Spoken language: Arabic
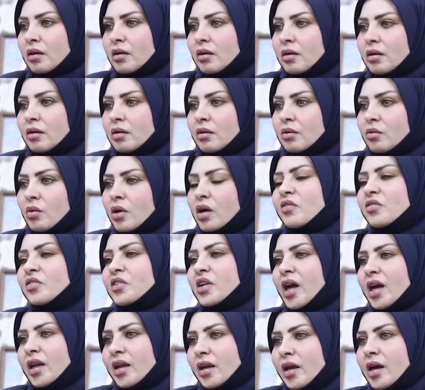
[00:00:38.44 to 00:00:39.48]
إيه، إيه،
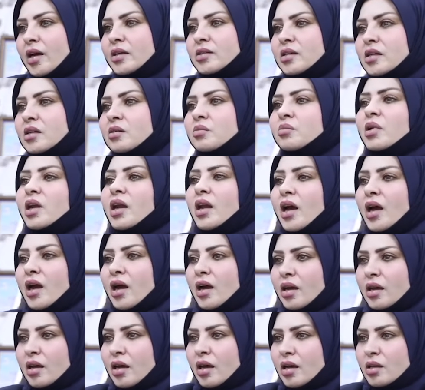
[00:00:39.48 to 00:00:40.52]
وقفنا على العديد من
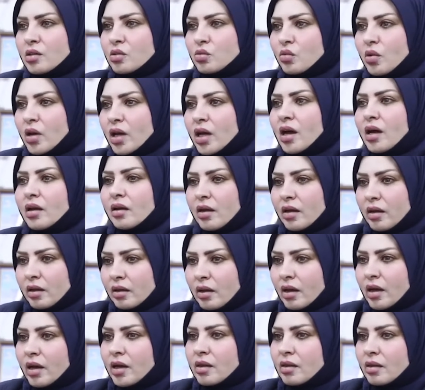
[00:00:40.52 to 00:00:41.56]
الحالات وكان
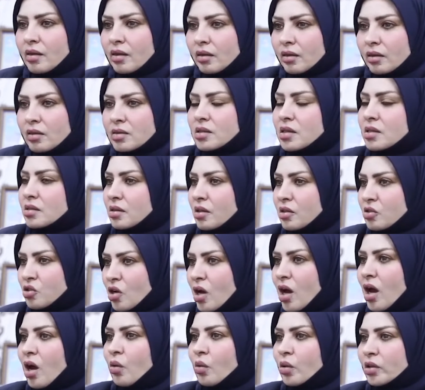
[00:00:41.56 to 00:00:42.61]
لنا أيضا قصص
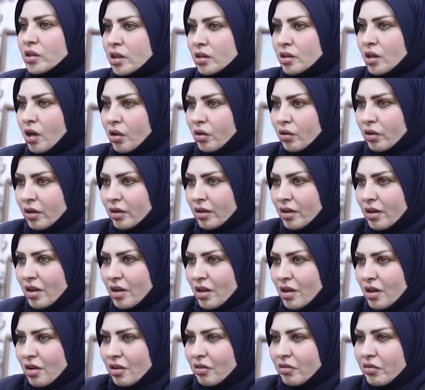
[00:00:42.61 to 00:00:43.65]
نجاح وتدخل
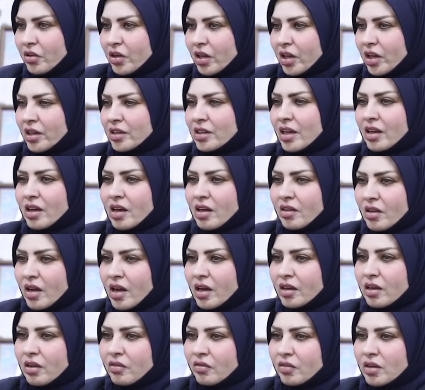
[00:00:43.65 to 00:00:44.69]
في إحدى
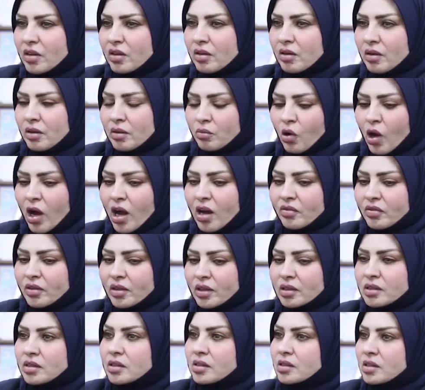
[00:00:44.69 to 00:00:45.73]
القضايا في
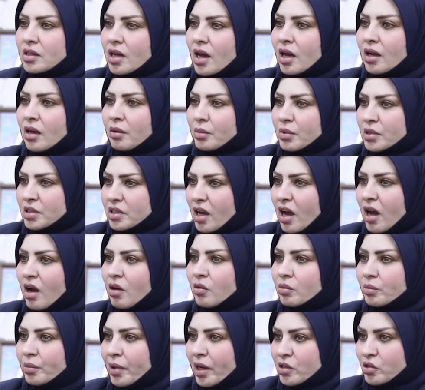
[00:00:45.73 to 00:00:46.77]
محافظة ديالى
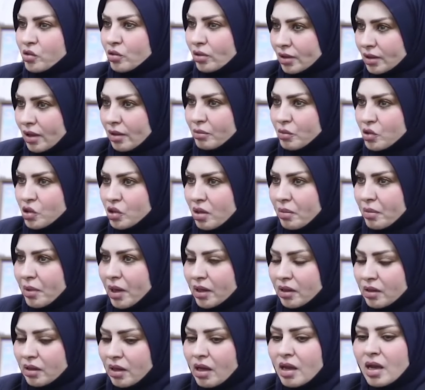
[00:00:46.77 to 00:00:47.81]
بالتعاون مع الشرطة
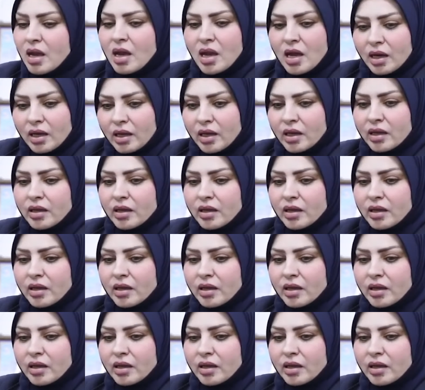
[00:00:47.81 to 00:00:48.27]
المجتمعية نعم.